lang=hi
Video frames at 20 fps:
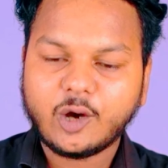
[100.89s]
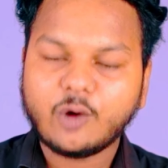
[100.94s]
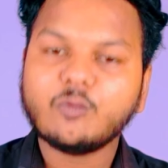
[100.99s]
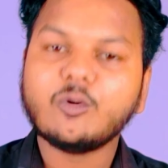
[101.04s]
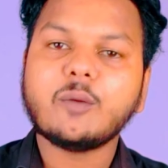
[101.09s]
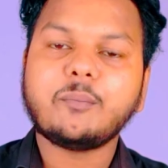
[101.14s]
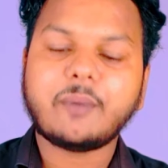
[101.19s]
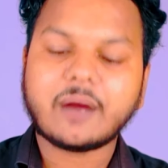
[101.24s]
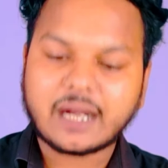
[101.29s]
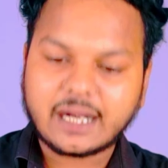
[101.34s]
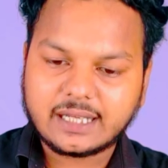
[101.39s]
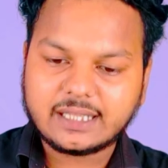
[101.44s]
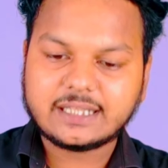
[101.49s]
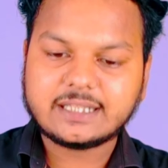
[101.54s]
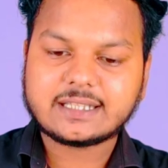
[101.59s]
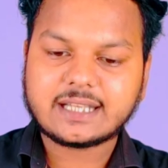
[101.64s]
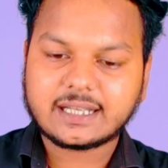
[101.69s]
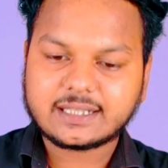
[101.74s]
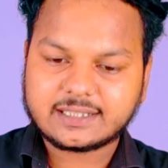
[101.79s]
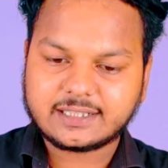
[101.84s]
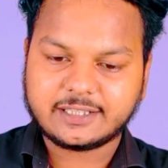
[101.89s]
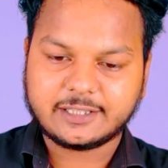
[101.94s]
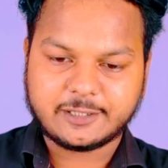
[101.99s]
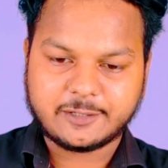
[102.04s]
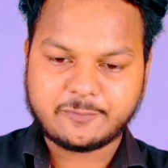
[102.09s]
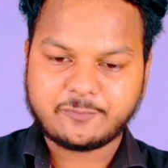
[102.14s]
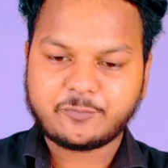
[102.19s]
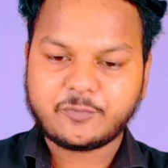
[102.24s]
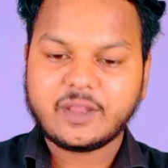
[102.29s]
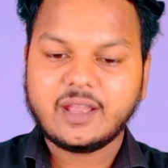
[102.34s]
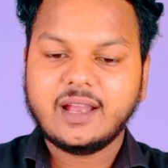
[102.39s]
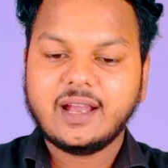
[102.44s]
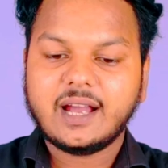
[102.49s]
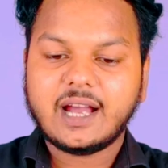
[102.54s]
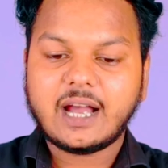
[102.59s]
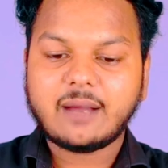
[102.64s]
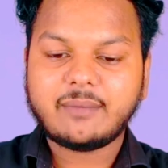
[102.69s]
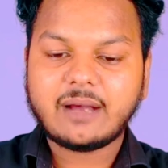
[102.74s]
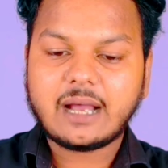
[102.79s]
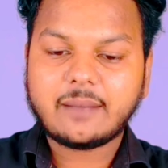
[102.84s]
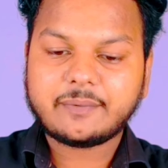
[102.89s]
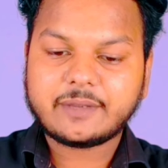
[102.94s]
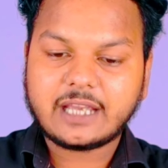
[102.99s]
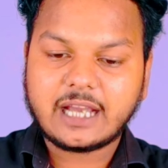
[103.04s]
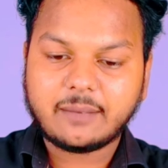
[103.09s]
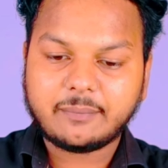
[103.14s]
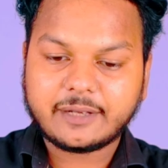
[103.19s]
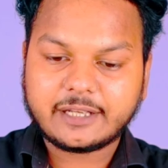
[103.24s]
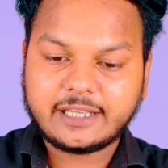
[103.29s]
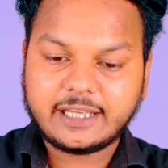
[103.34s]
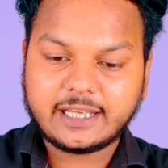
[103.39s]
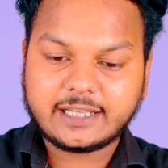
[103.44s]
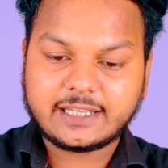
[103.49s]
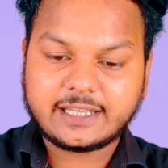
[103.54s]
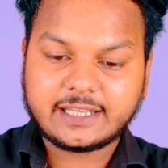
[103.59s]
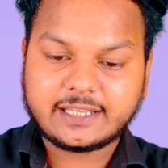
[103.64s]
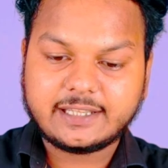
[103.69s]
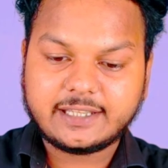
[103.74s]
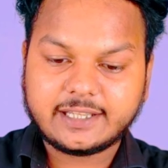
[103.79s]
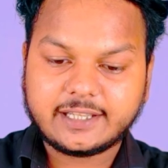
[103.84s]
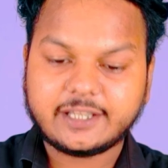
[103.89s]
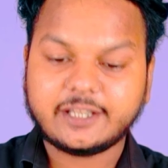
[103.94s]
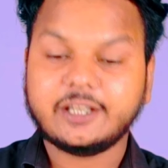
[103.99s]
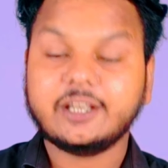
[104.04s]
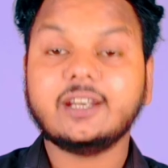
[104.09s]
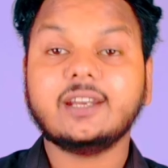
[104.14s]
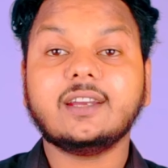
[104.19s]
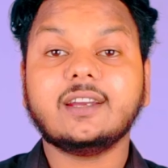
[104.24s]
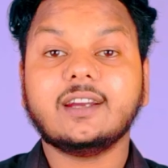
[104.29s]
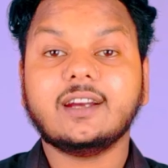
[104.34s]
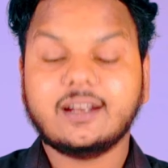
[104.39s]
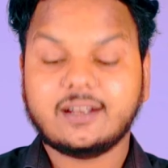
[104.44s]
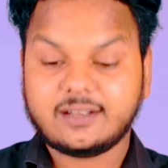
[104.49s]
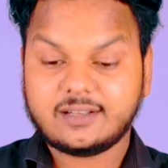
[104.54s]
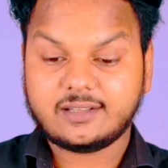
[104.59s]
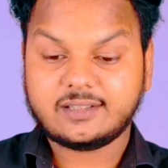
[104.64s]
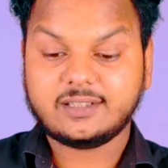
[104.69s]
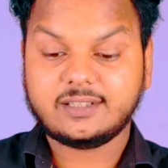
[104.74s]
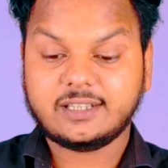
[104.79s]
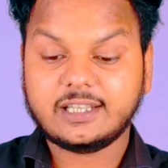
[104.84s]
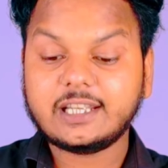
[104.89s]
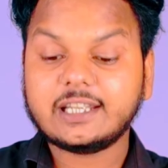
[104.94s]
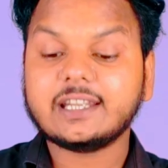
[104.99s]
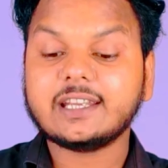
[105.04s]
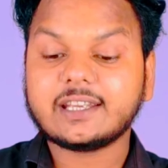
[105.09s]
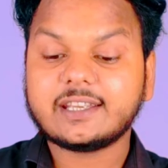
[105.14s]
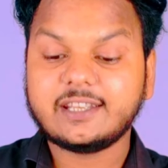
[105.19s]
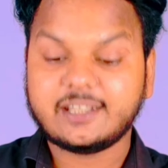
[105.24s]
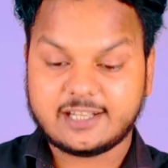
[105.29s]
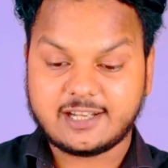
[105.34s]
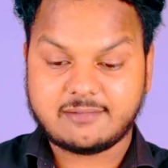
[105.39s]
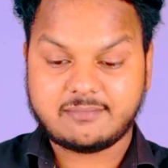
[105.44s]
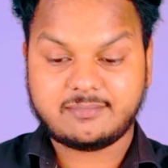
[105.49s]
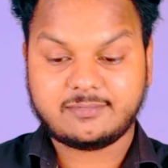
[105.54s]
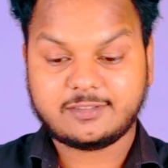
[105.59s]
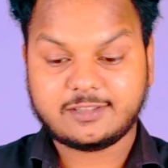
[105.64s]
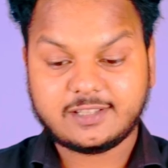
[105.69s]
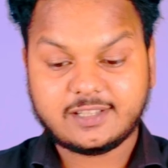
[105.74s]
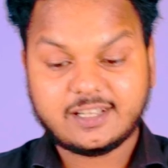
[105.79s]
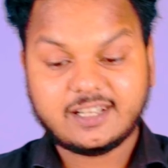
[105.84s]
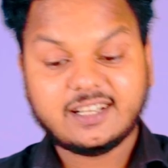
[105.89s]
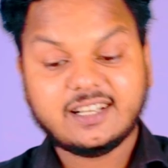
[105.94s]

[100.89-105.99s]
वो पकड़ ली जाती है अब आप यहाँ पर ये देखिए ये देखिए आप